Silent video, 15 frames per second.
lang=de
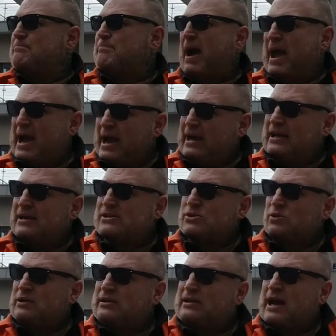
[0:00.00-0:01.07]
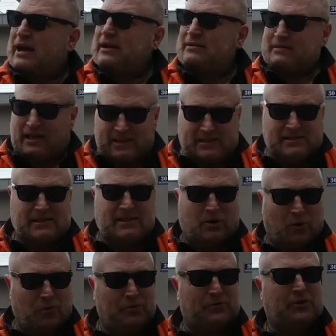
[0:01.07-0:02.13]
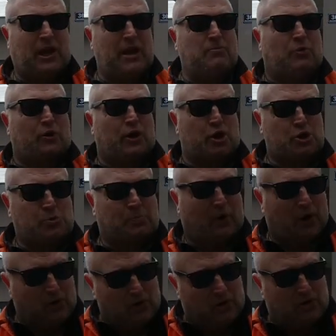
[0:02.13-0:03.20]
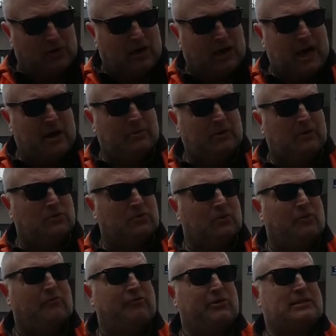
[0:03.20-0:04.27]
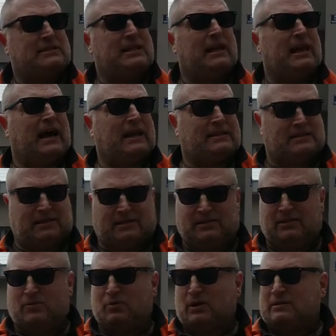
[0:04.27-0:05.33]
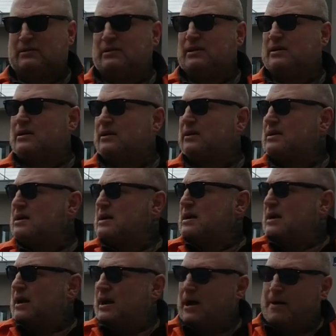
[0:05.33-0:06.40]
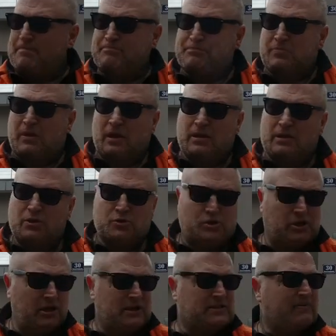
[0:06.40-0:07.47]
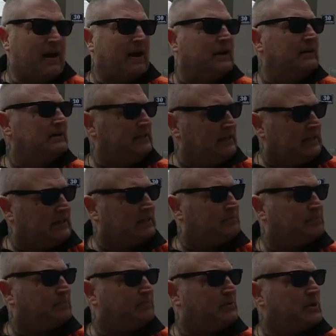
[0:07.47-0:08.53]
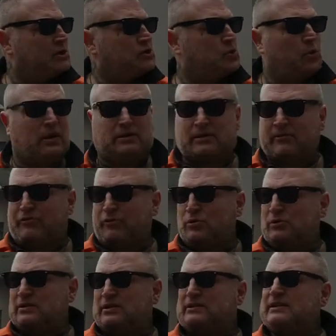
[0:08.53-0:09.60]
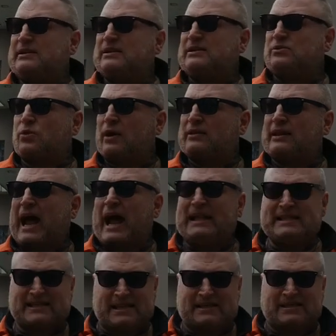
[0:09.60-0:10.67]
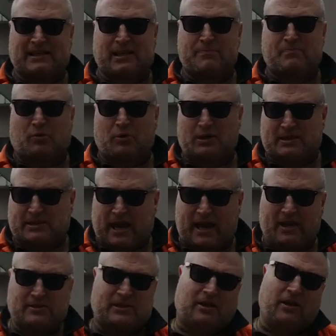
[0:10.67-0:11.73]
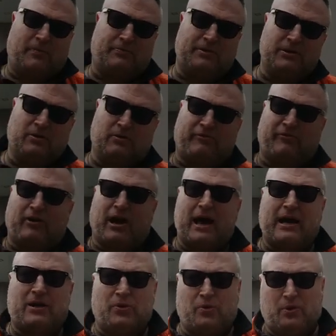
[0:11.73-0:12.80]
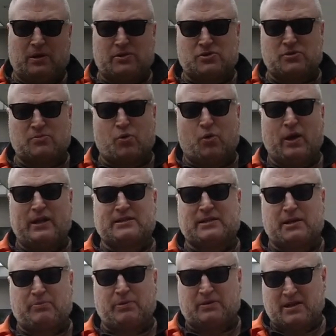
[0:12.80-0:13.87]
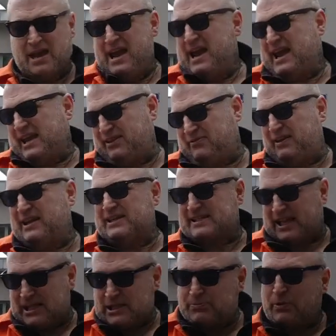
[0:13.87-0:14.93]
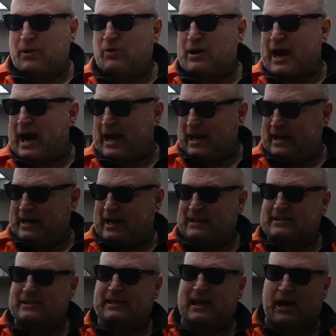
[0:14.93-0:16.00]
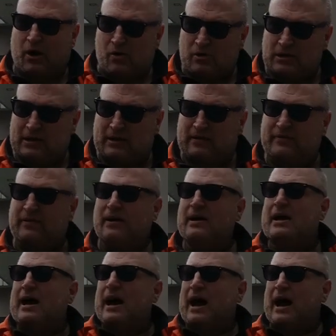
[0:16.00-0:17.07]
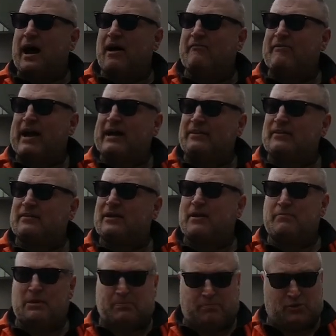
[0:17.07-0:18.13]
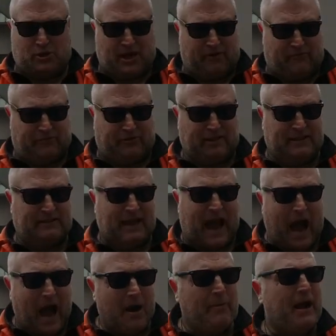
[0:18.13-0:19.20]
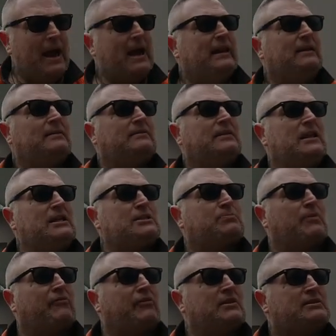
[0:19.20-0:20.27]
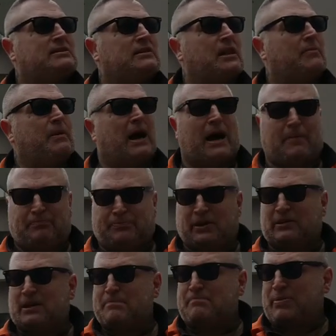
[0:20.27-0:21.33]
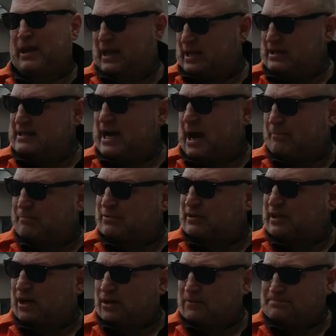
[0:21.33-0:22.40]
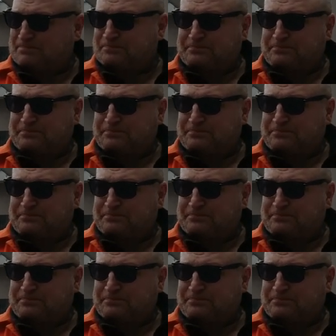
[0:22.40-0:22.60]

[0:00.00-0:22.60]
bei einer Solidaritätskundgebung gesprochen habe und offiziell hat sich die dortige ähm, Justizwache nicht gestört gefühlt. Die dort ansässige Polizei, also ich glaube die JVA gehört zum Hoheitsgebiet entweder Salzburg oder Hallein, hat sich auch nicht äh, weiter damit beschäftigt. Aber ein dienstbeflüssener Beamter der PI Abtenau